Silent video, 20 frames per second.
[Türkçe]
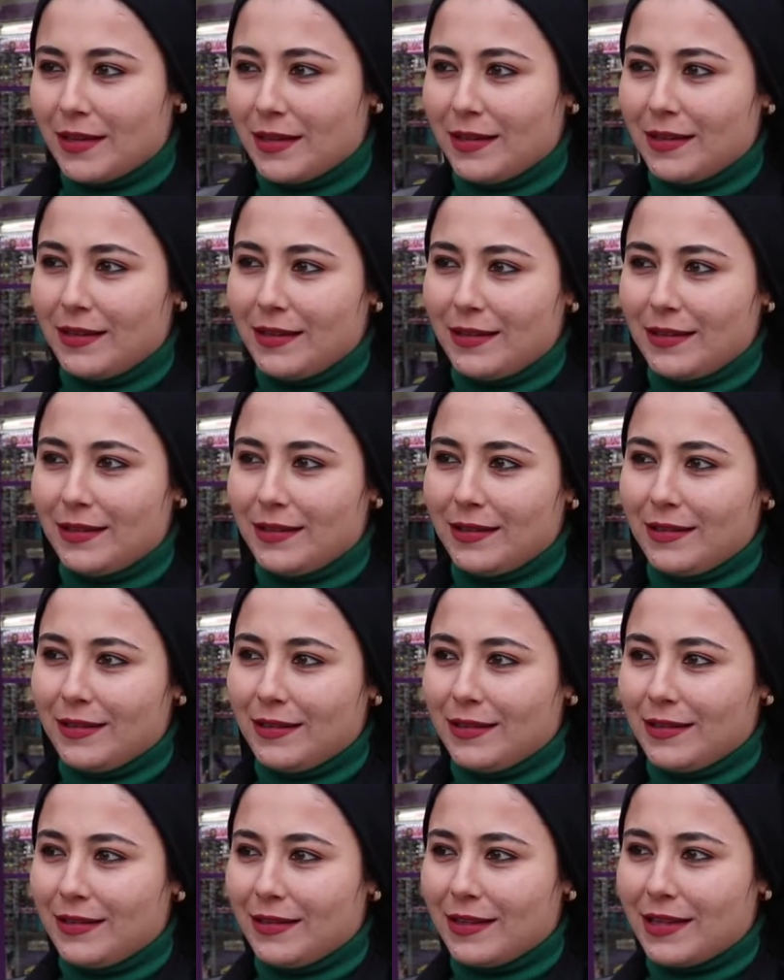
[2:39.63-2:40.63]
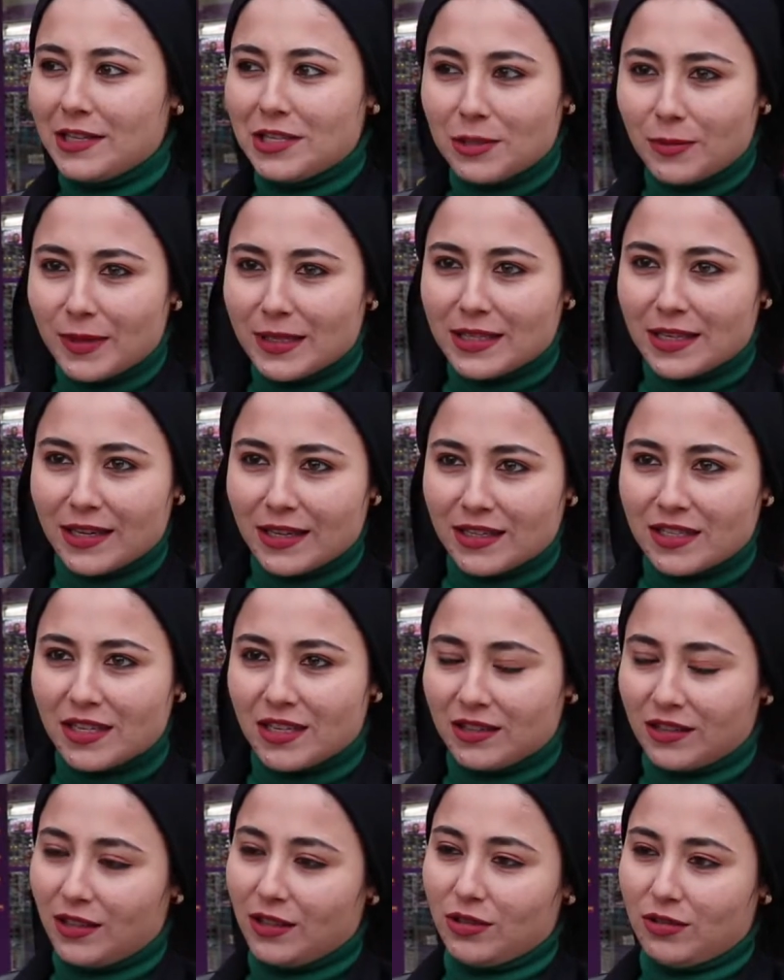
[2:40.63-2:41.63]
Ee, geçirmesi
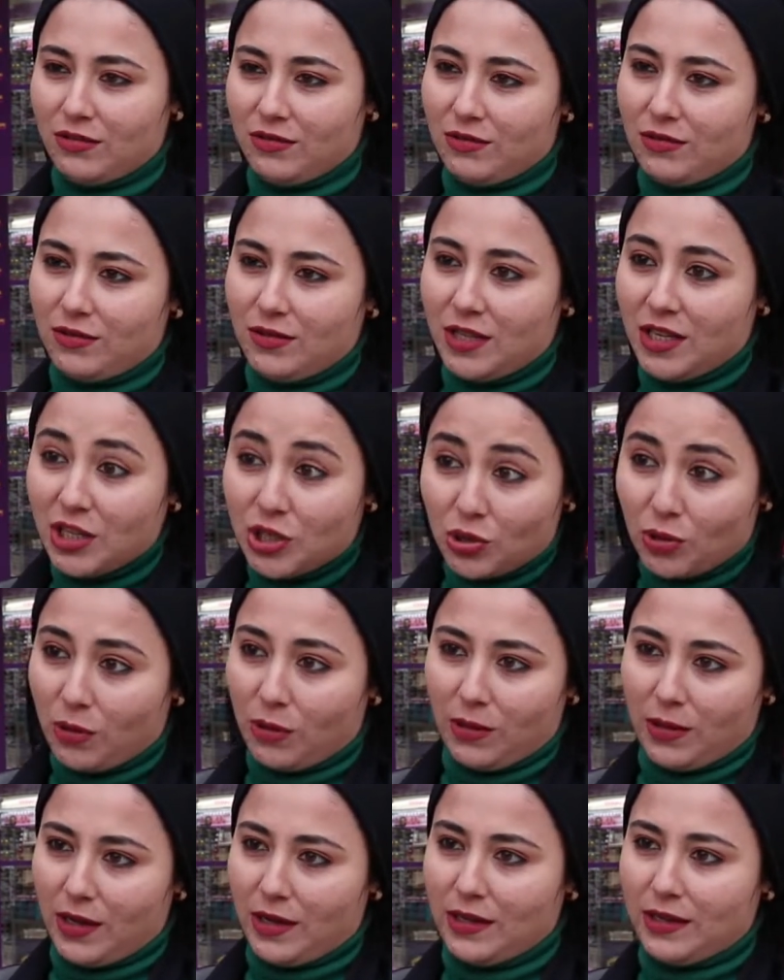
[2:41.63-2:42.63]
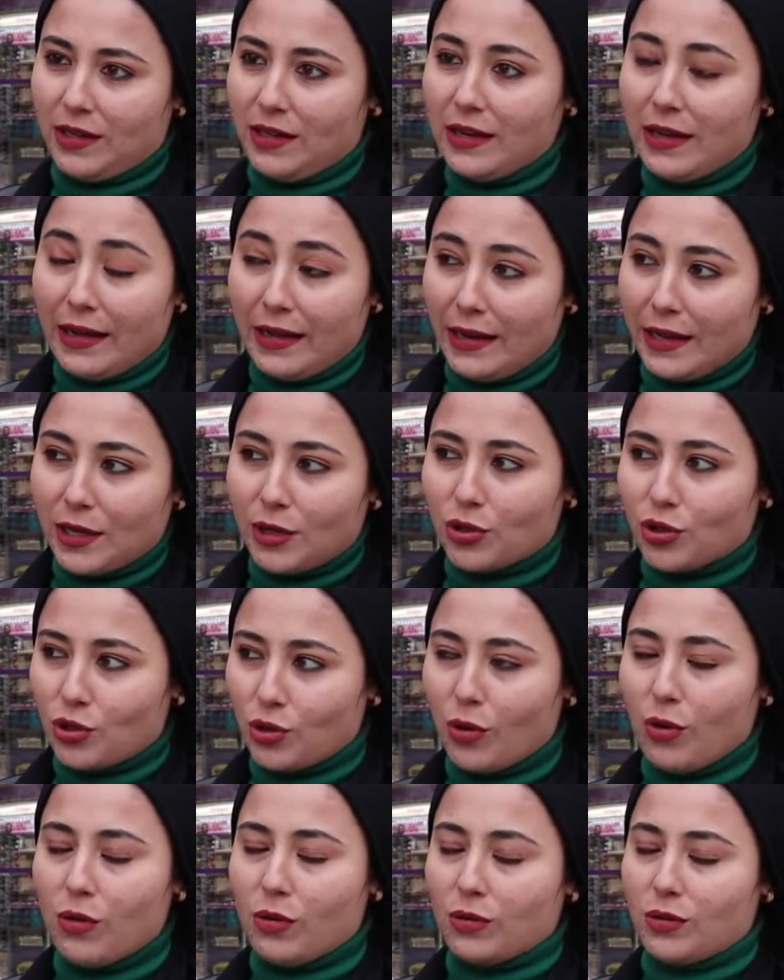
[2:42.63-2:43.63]
gerçekten hiç kolay değil. Hele ki
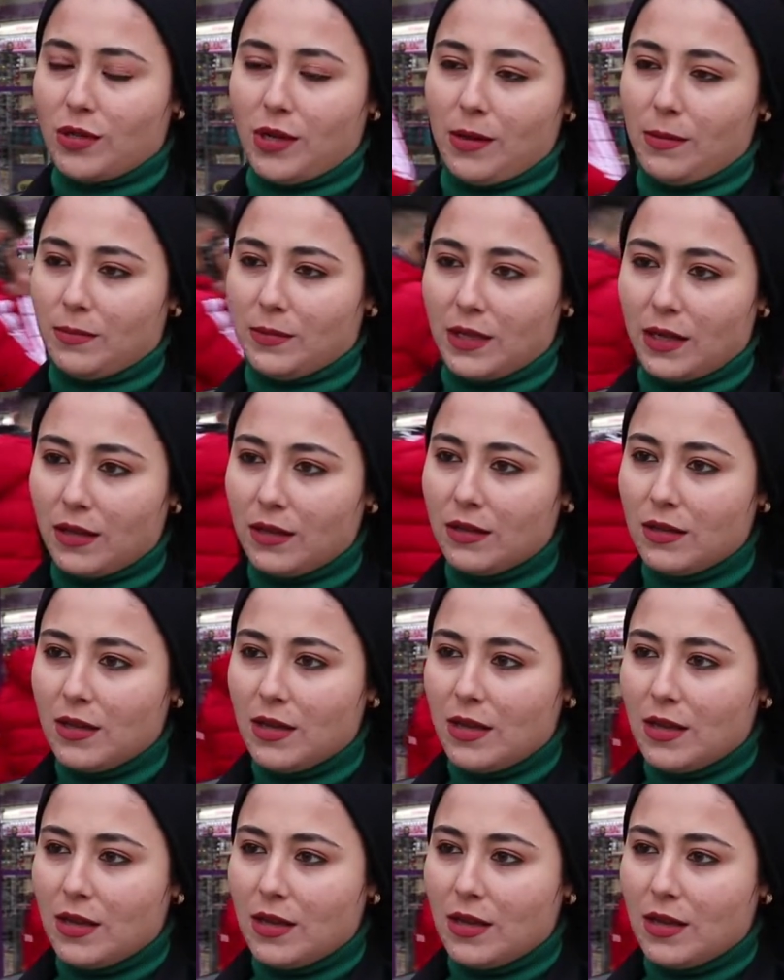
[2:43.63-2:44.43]
şu ortamda.